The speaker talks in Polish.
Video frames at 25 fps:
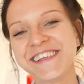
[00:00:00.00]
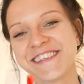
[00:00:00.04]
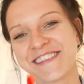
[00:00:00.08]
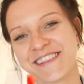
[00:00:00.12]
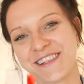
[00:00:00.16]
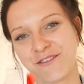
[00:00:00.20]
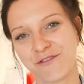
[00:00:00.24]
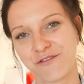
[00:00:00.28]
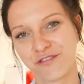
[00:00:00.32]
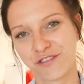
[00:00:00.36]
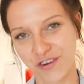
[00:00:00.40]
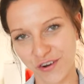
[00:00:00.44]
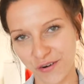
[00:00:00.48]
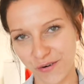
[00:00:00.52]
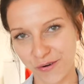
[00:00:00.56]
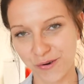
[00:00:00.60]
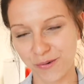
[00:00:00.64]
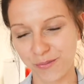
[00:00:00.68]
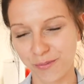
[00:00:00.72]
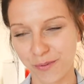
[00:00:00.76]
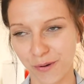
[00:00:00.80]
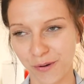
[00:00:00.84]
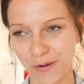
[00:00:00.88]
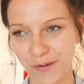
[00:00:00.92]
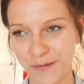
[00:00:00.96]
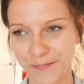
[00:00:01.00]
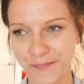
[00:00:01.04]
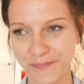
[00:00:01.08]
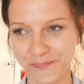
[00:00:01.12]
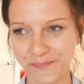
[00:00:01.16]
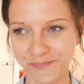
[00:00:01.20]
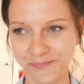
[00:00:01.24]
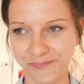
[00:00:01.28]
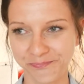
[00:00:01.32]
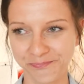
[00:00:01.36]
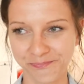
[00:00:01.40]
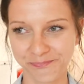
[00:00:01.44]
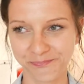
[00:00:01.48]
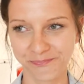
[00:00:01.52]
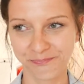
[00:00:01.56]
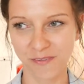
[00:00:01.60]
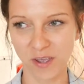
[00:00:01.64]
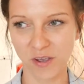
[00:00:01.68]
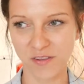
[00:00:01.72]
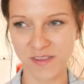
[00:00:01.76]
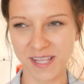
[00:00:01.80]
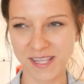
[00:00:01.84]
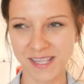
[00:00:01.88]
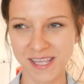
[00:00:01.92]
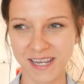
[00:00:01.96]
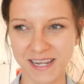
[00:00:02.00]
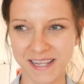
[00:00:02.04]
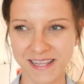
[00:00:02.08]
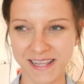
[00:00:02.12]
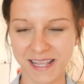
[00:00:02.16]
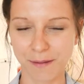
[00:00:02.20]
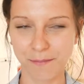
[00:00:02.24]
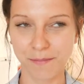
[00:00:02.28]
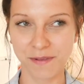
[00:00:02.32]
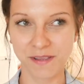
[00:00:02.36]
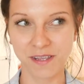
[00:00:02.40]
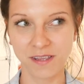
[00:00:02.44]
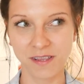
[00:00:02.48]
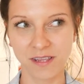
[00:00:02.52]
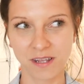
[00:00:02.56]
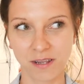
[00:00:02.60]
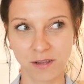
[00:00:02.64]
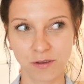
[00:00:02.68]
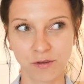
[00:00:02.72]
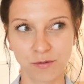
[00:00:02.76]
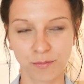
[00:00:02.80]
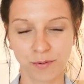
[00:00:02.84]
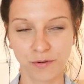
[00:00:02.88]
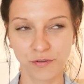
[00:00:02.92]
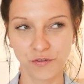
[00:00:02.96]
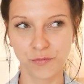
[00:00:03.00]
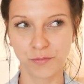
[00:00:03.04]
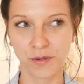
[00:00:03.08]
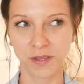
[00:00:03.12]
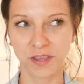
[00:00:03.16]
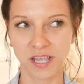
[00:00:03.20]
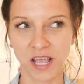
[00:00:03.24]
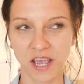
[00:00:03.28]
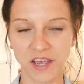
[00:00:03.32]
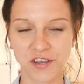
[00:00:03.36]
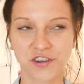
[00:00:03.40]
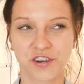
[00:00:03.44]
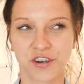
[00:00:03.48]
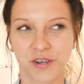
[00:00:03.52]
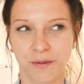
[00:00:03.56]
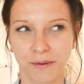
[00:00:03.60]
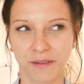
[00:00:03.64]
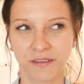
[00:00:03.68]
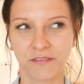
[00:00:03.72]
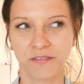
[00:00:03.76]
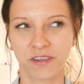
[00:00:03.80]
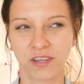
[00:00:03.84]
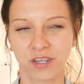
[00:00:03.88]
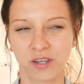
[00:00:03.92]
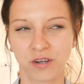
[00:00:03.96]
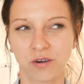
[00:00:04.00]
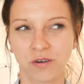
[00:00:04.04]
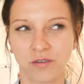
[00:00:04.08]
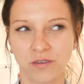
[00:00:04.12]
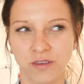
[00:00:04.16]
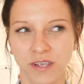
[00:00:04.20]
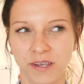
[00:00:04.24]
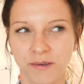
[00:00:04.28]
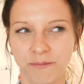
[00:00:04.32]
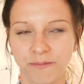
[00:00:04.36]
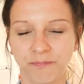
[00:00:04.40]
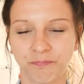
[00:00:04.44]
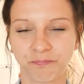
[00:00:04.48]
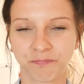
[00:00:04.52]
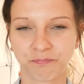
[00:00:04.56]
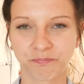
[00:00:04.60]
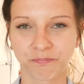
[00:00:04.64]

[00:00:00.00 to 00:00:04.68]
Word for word: Jestem w szoku, bo mm, ostatni raz tak bez internetu byliśmy też chyba dwa tygodnie.